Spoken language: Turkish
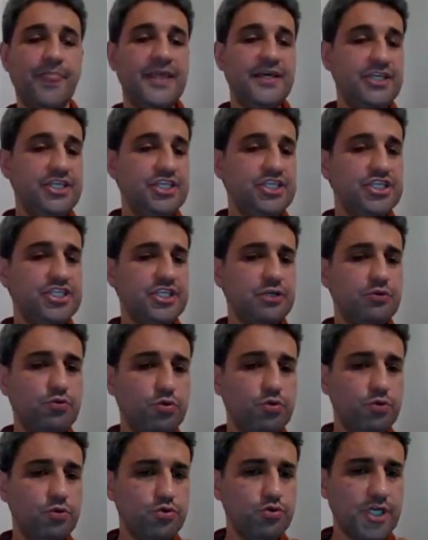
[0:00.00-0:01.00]
İşte
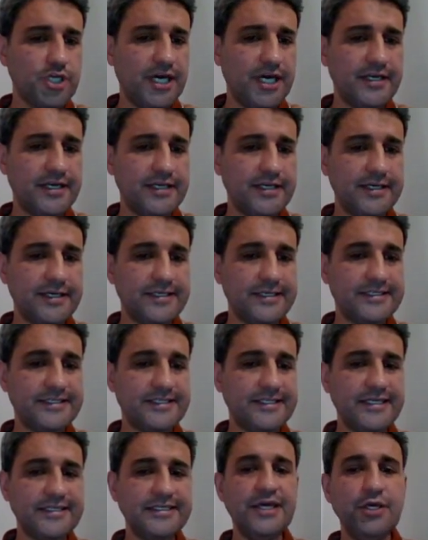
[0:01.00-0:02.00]
kuluçka
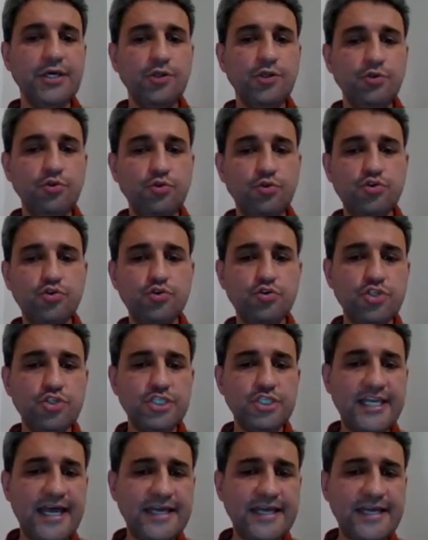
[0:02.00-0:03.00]
arkadaşlar
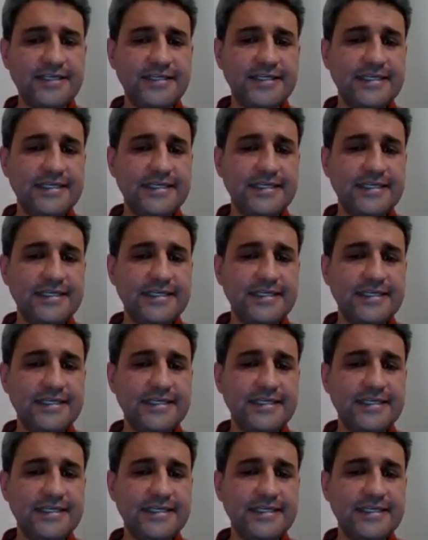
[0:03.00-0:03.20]
düşünceler